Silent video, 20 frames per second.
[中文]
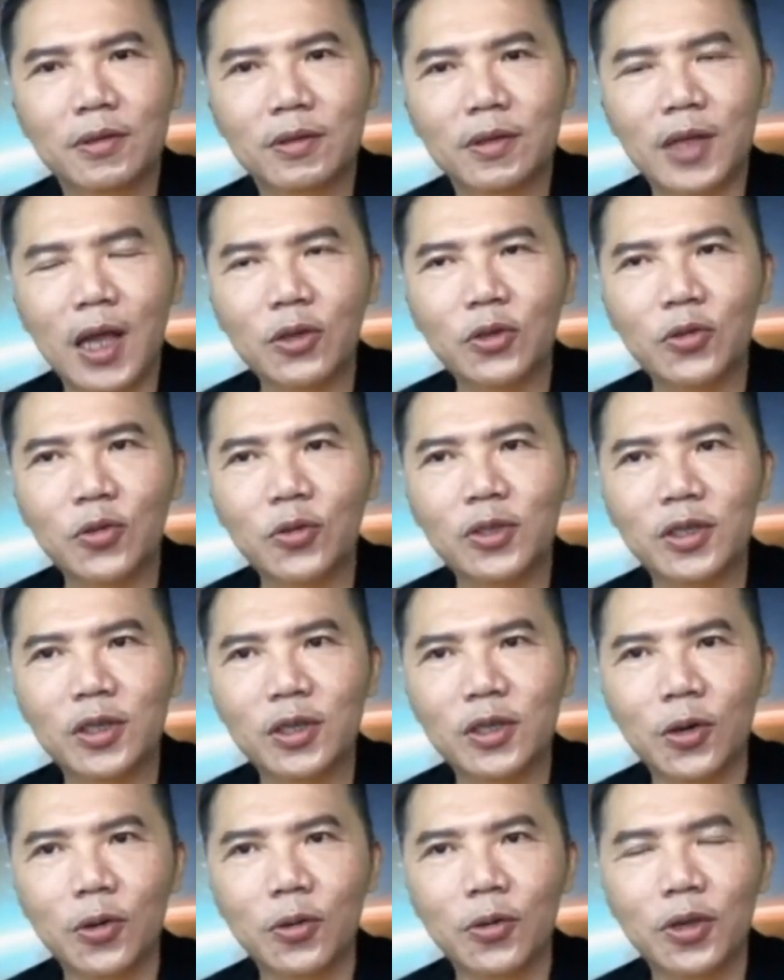当初
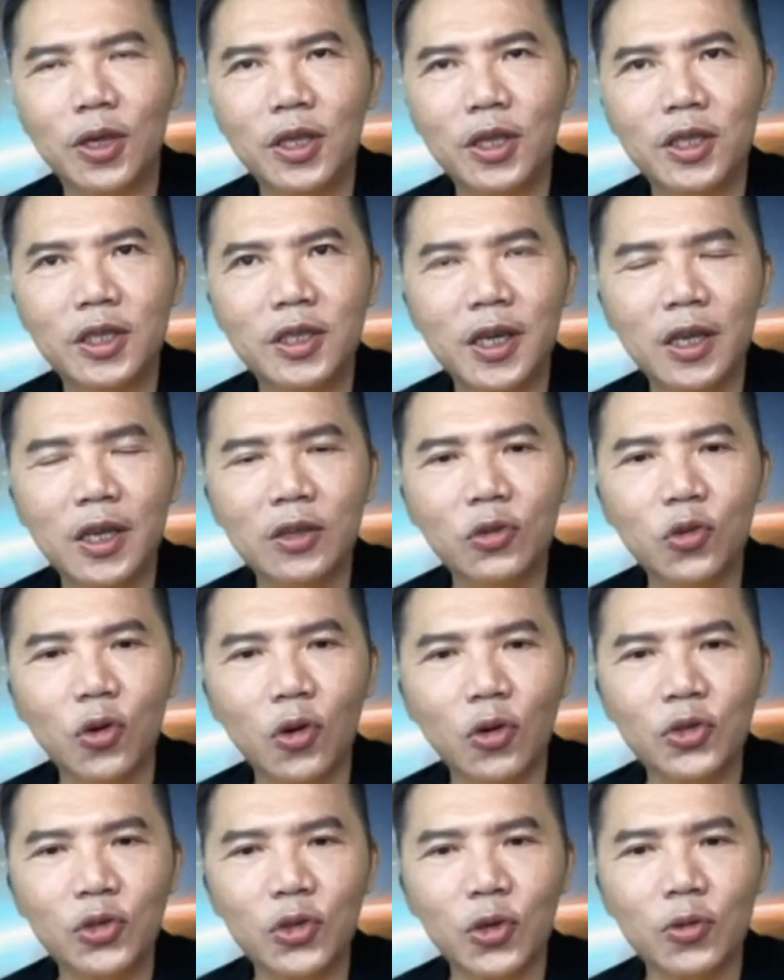只有一千
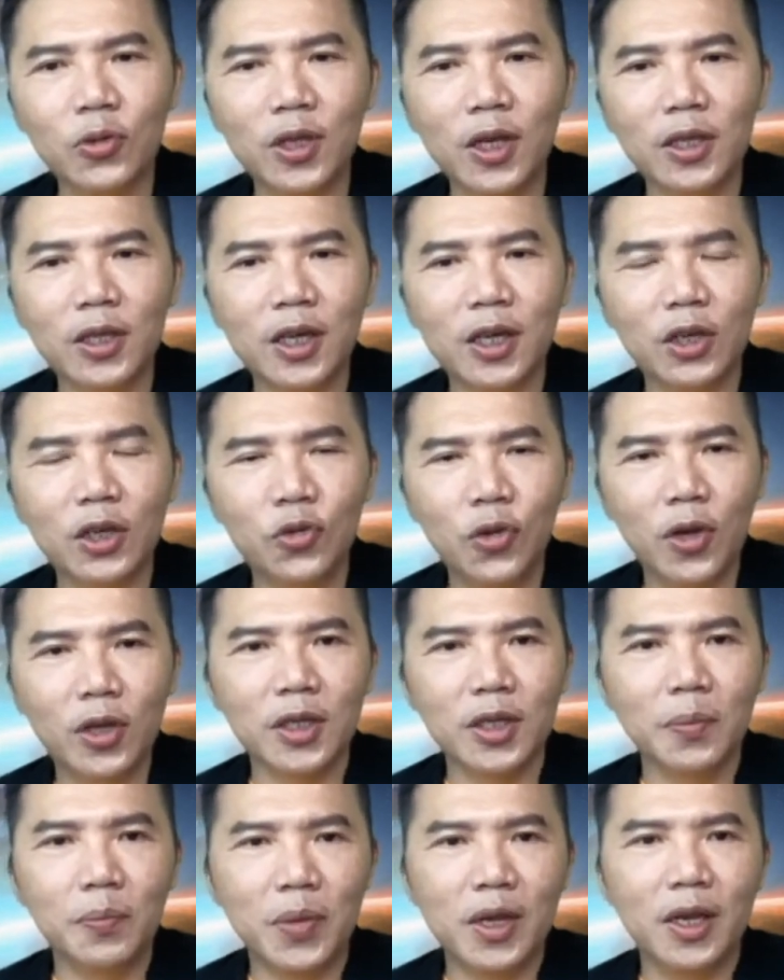多宗的这个确
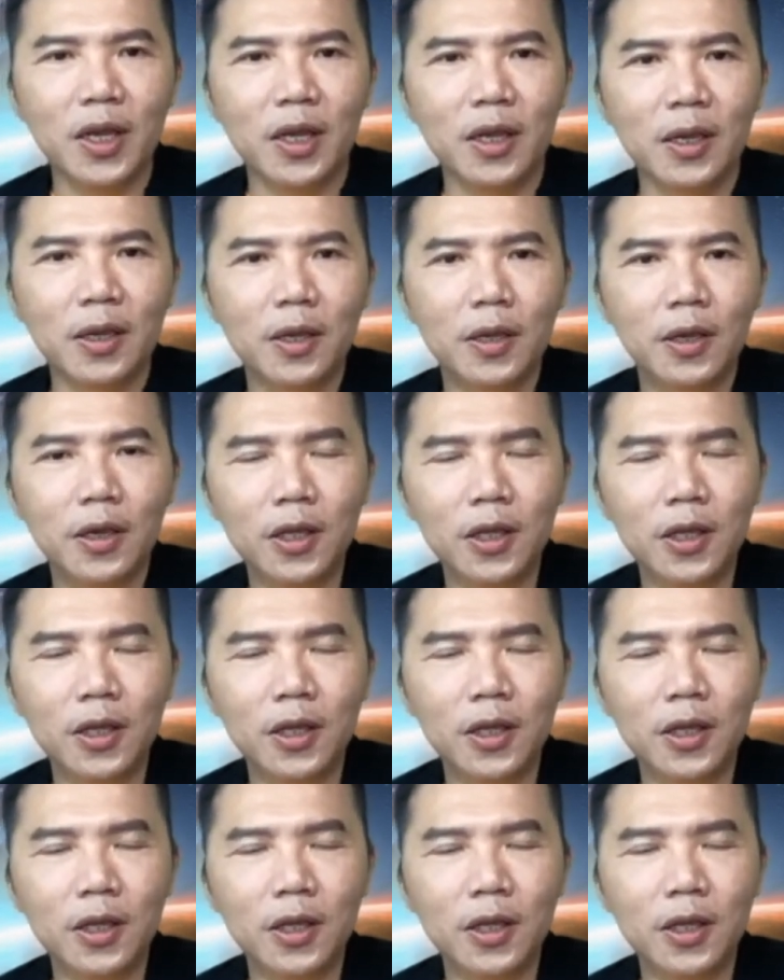诊病例，